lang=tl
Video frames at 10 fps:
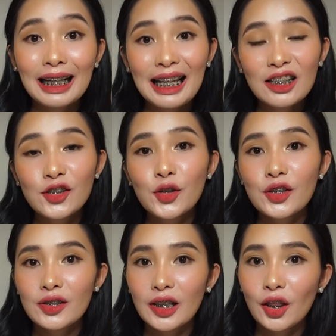cleanse your
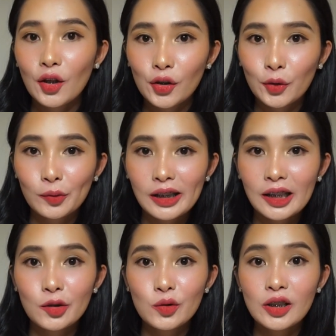skin thoroughly
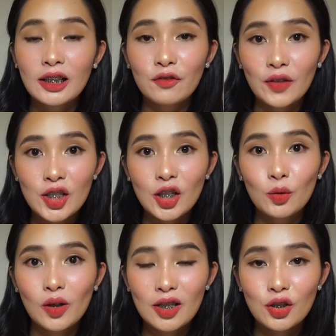using a
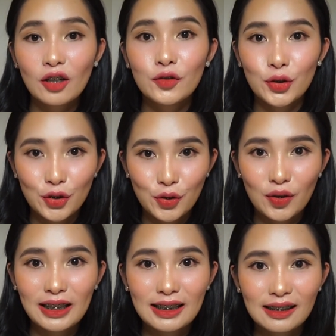facial wash of your
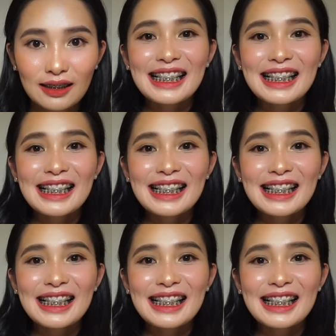choice.